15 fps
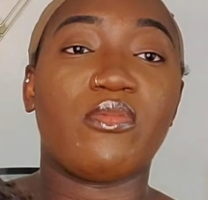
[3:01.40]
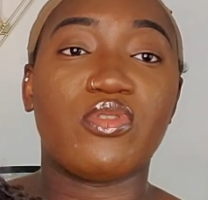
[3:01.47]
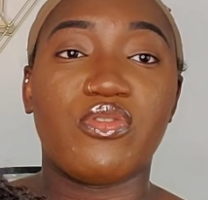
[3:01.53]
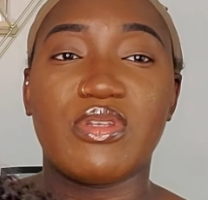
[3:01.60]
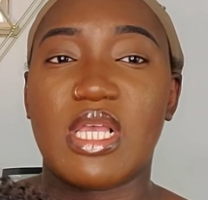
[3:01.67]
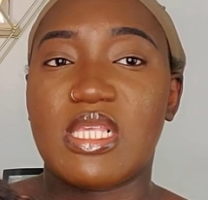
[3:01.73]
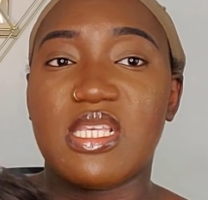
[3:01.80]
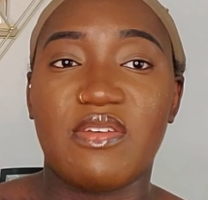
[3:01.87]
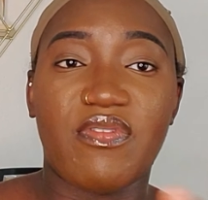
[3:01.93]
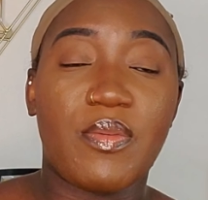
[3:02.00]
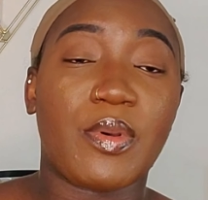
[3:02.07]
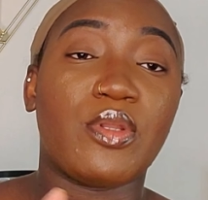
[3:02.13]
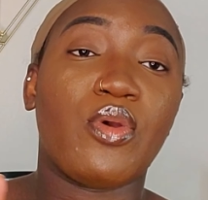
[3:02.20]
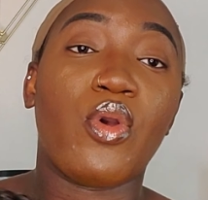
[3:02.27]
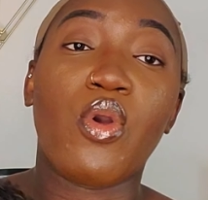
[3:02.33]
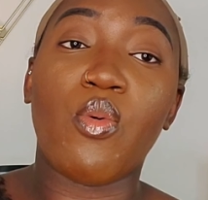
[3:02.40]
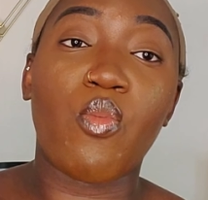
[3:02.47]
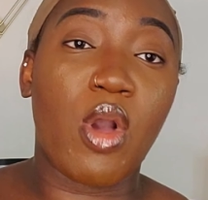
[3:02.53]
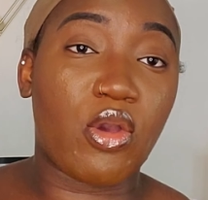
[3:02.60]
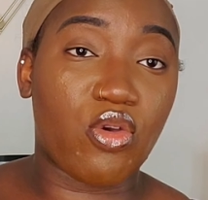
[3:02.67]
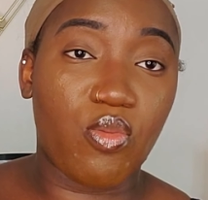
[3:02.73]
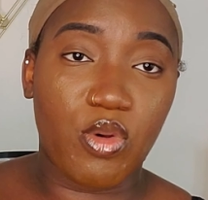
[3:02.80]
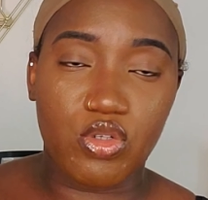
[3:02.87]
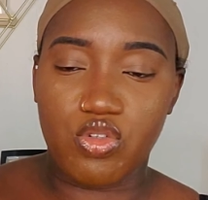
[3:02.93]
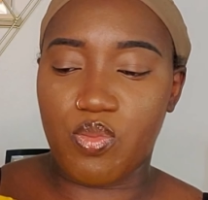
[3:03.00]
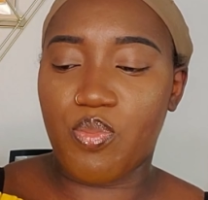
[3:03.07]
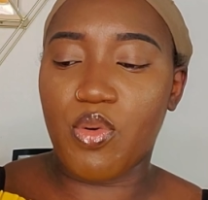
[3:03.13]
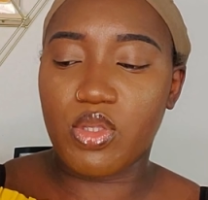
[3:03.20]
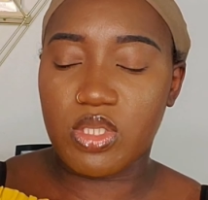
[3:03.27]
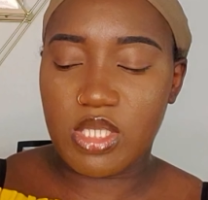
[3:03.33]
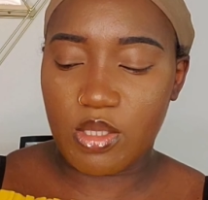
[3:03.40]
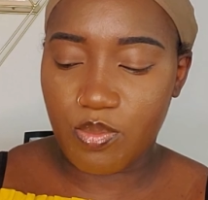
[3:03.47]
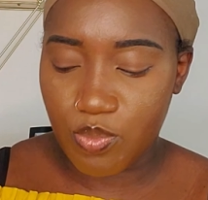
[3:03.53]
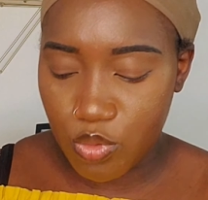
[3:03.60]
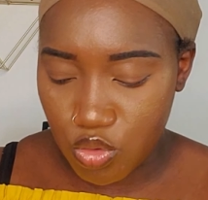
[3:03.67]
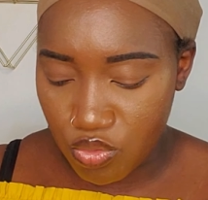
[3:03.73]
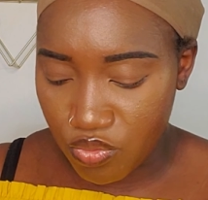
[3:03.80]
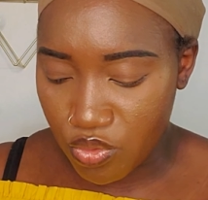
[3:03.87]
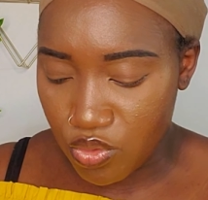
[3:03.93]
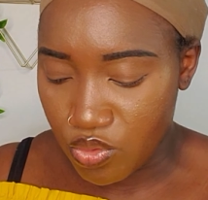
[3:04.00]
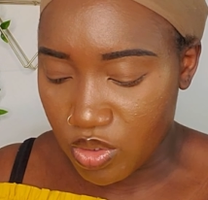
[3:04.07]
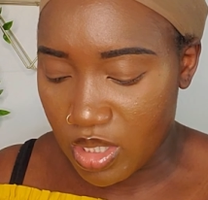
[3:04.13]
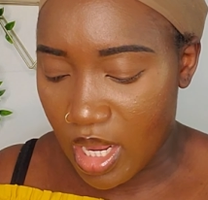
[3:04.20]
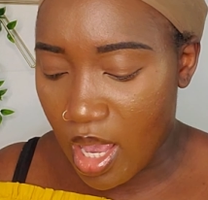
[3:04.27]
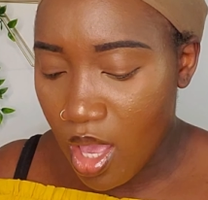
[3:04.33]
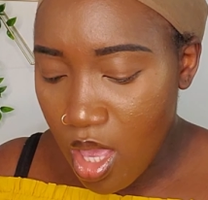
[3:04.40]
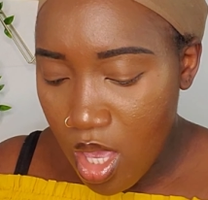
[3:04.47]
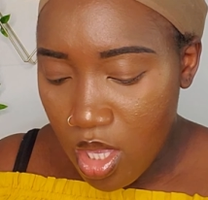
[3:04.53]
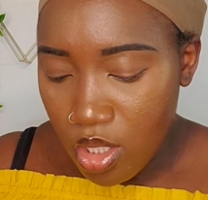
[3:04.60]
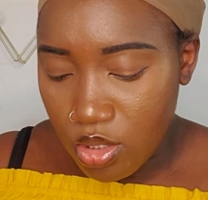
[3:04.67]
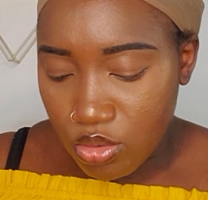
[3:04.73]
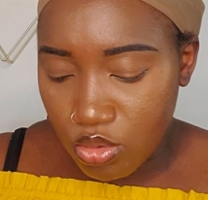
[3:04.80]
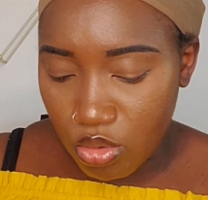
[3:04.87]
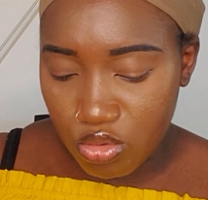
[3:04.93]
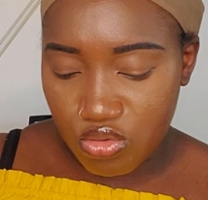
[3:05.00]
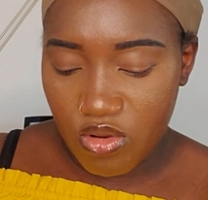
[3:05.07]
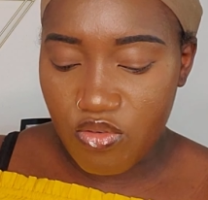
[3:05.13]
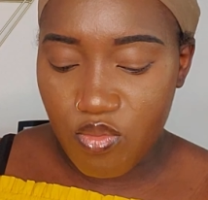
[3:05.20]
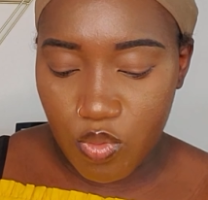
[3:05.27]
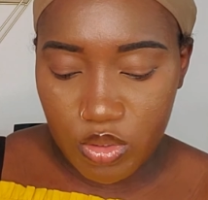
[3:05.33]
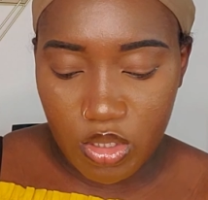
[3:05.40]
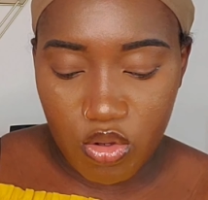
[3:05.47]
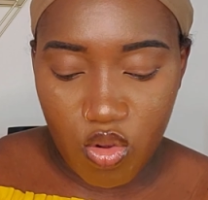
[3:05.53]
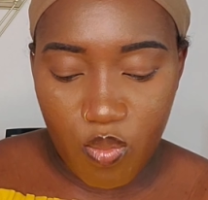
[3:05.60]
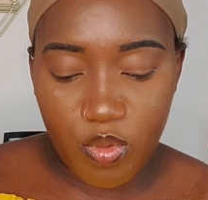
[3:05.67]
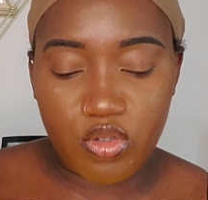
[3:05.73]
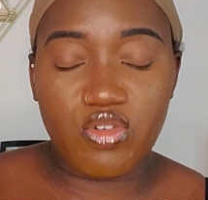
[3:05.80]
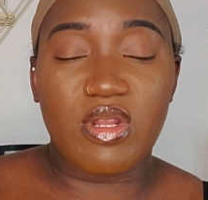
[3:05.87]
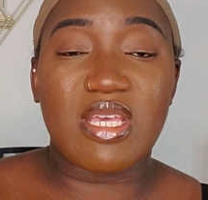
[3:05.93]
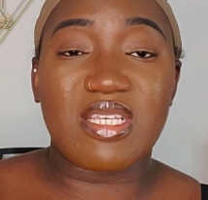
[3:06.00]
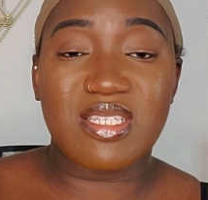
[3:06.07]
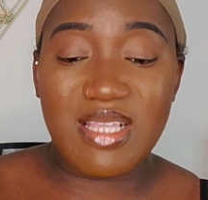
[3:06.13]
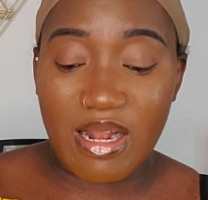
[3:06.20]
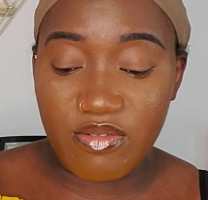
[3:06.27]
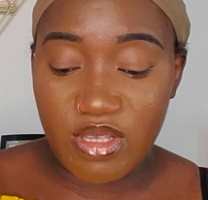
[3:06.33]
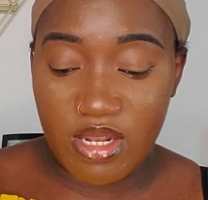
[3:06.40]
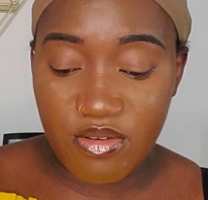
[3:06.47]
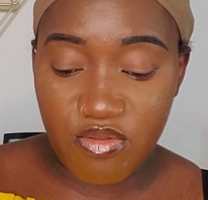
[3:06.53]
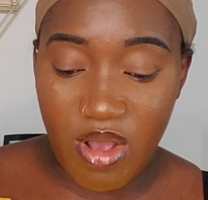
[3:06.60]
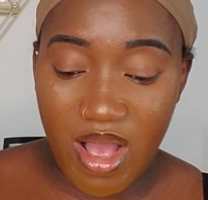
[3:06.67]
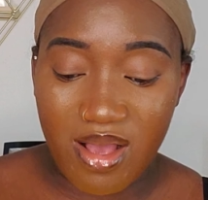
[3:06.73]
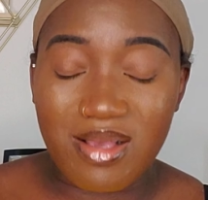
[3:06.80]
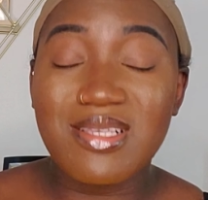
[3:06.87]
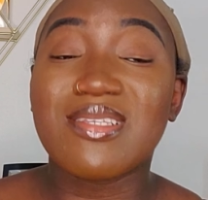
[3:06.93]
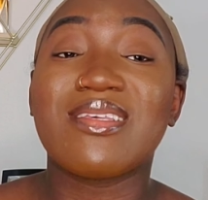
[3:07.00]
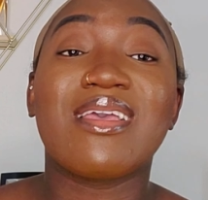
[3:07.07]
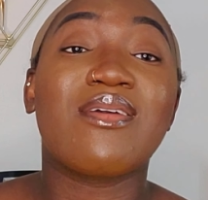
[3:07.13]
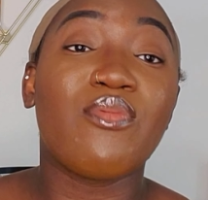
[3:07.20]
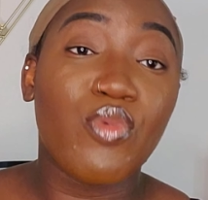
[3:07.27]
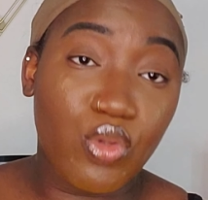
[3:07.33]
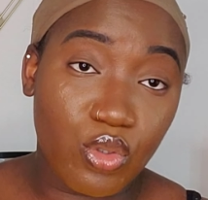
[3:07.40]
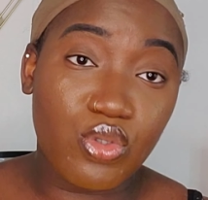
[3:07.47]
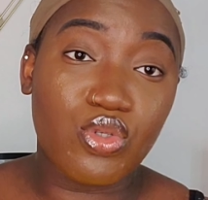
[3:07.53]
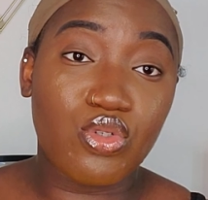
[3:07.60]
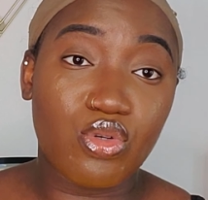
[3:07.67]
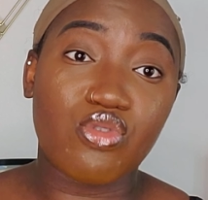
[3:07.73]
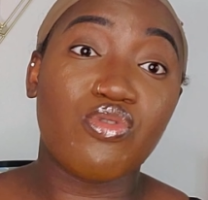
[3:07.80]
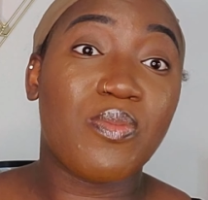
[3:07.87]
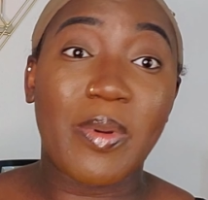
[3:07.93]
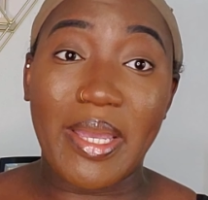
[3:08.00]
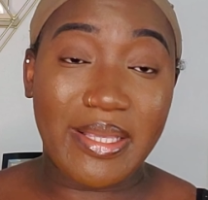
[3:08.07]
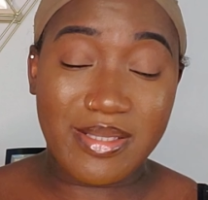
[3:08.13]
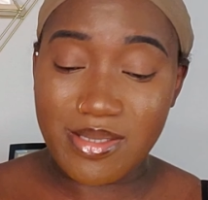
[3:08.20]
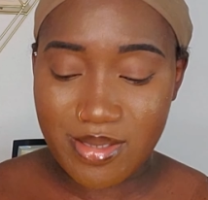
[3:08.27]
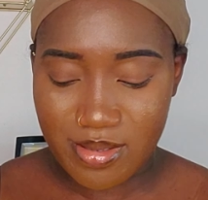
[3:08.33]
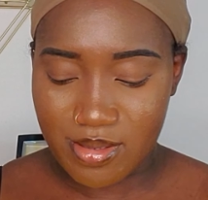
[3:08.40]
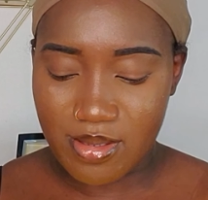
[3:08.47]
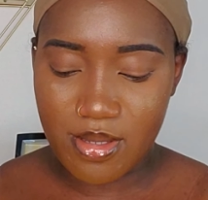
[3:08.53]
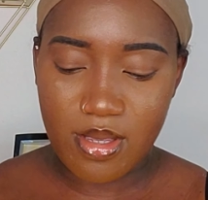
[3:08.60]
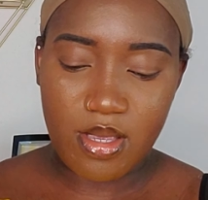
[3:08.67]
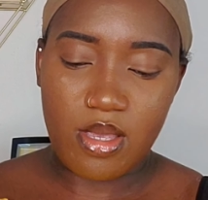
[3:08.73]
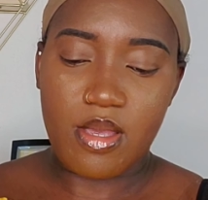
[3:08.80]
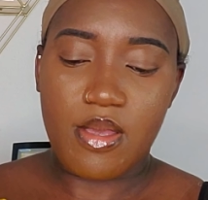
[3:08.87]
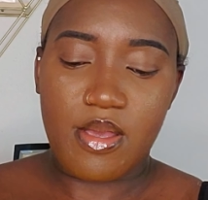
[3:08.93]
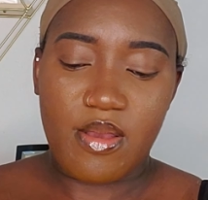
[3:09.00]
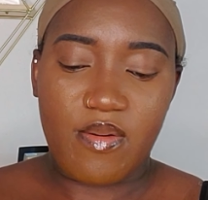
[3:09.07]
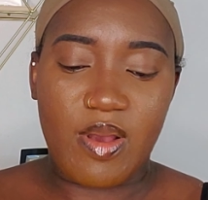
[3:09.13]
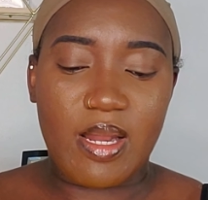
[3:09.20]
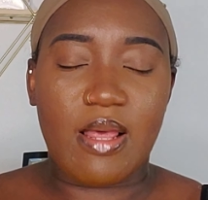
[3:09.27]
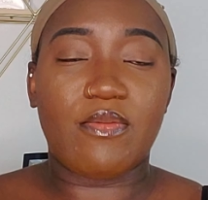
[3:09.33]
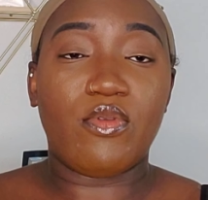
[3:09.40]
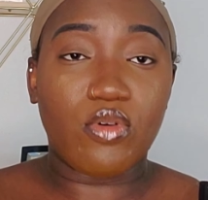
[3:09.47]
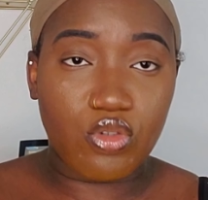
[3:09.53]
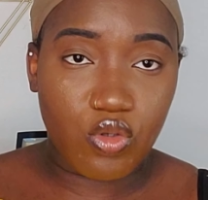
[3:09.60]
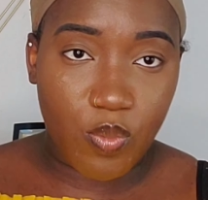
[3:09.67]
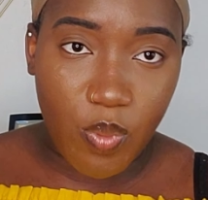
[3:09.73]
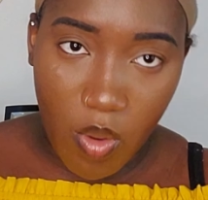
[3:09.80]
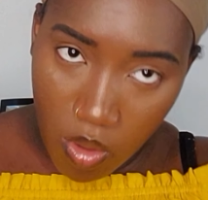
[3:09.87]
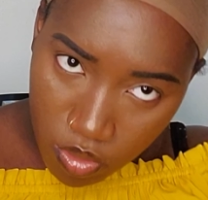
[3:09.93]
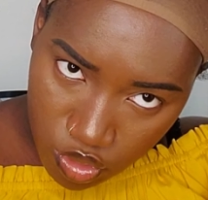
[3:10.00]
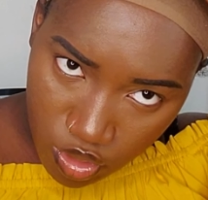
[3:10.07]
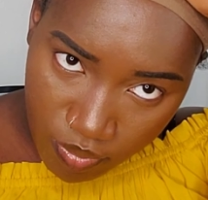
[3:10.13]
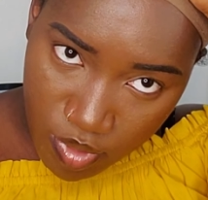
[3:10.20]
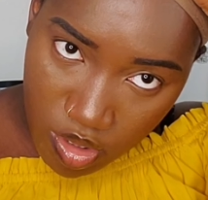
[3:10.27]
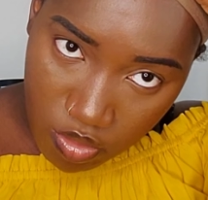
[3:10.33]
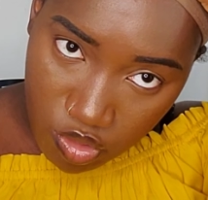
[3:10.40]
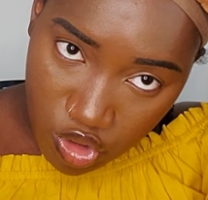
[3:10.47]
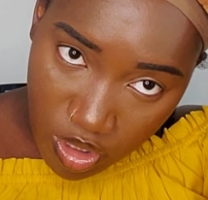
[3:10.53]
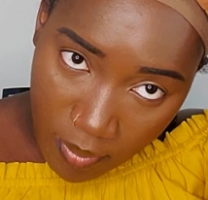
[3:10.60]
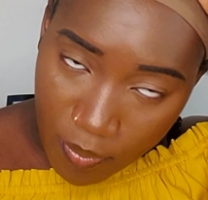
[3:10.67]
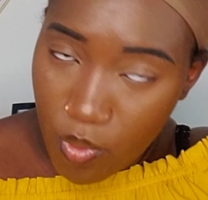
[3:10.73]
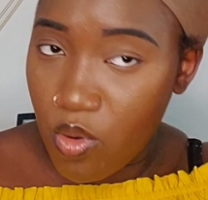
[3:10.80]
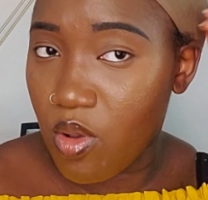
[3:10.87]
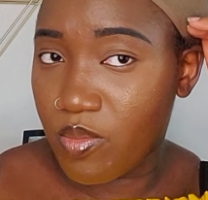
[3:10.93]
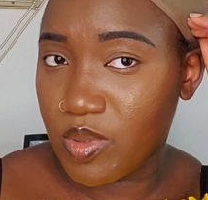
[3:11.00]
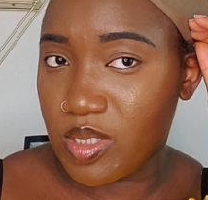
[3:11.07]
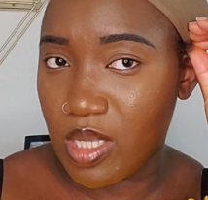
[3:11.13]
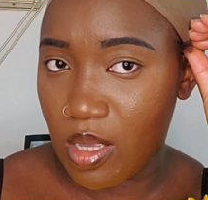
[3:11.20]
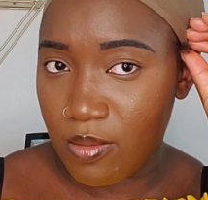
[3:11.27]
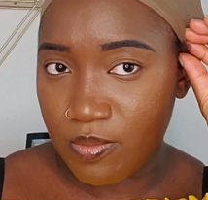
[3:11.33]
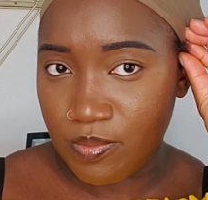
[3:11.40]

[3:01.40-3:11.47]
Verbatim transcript: je vous ai dit, ça fait près de un mois que moi je porte cette chevelure-là. Donc je vais vous montrer comment je l'installe. Vous allez voir, en 5 minutes, je suis prête. Voilà, donc je prends, j'ai mis un chapeau comme ça.